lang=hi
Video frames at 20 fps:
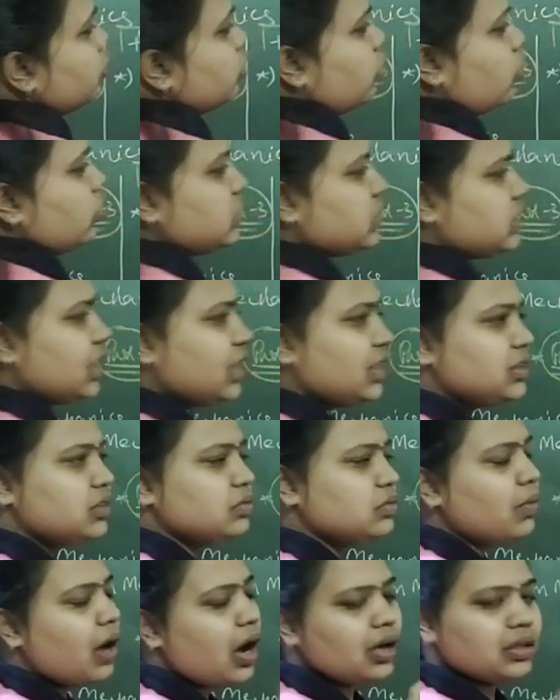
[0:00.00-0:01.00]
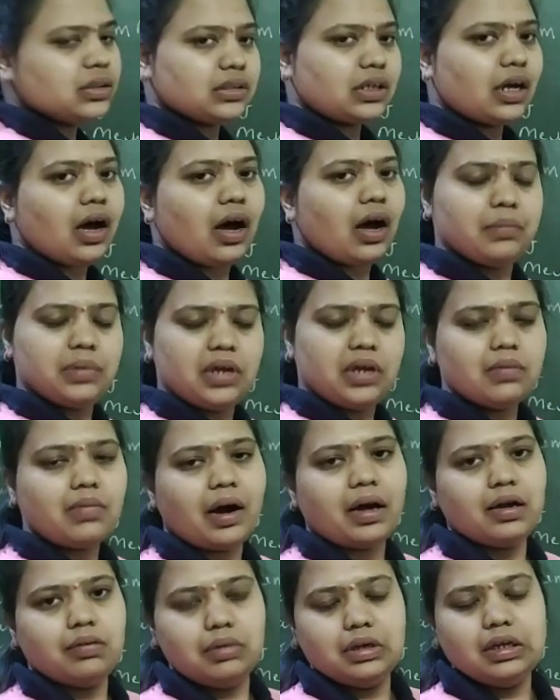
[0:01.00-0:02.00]
तो सिक्स मार्क्स का अब की
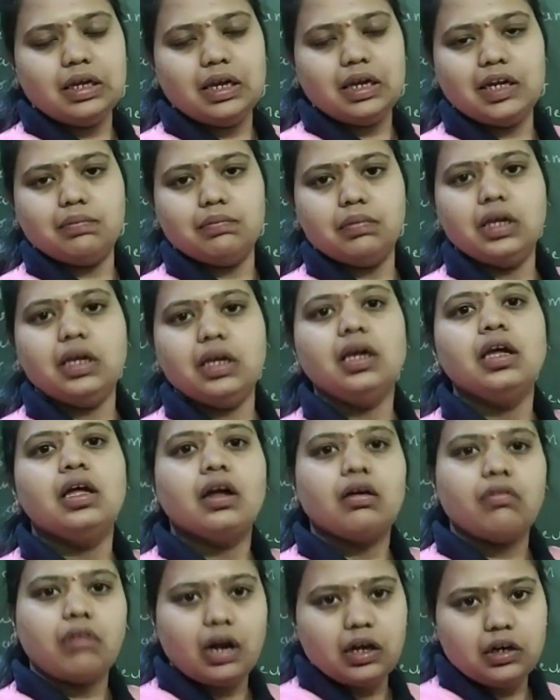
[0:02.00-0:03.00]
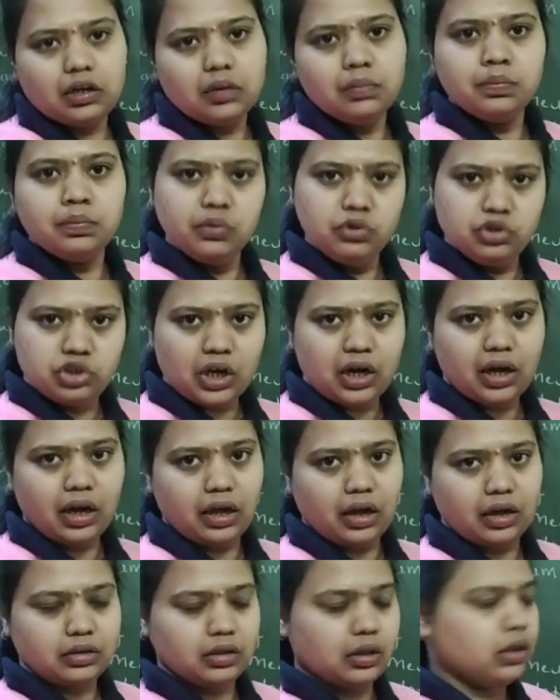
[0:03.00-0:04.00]
बार भी गेट में क्वांटम पूछा
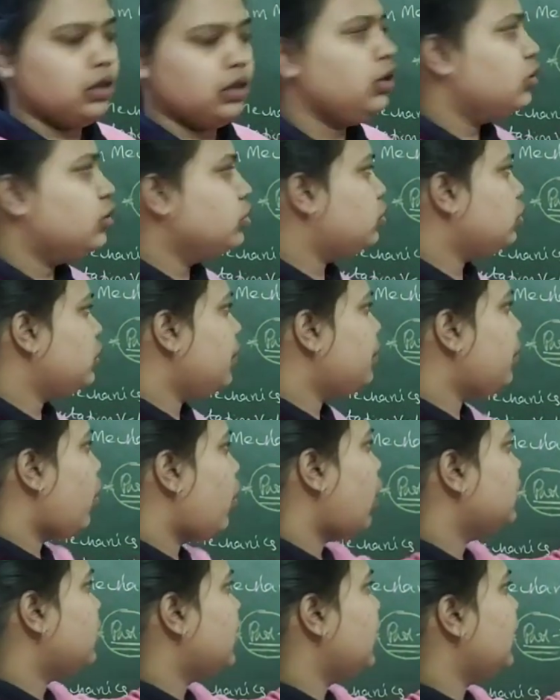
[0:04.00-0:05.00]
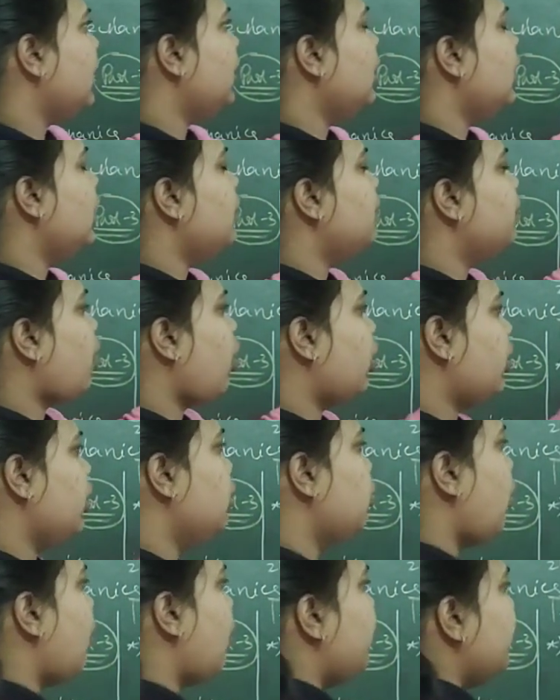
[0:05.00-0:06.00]
गया था तो ये बहुत ही
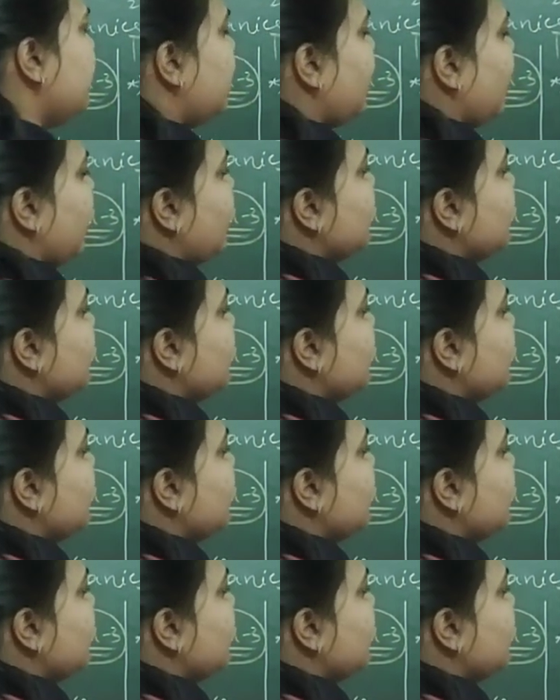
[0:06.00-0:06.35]
इंपॉर्टेंट टॉपिक है